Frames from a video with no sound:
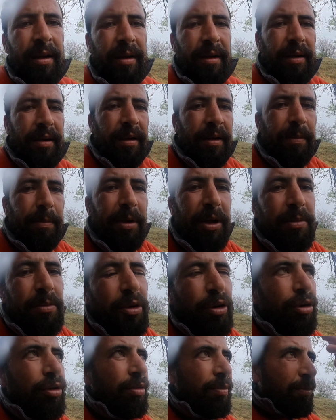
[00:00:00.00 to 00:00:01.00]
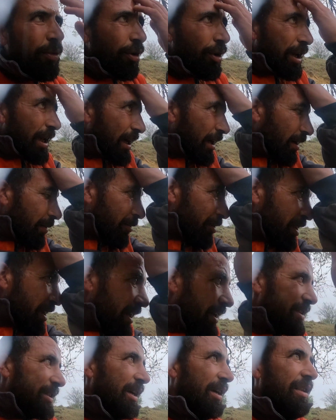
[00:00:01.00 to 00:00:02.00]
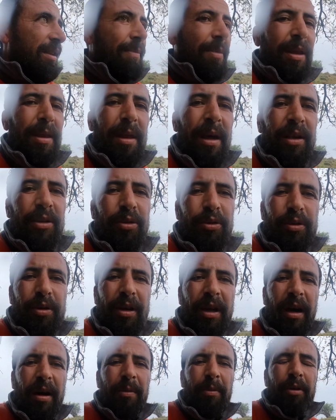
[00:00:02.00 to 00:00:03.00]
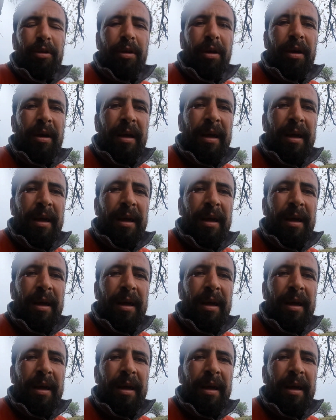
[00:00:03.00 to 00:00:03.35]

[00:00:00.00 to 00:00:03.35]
Ee, bilmiyordum böyle yağmur yağacağını. Birden tuttu yağmur.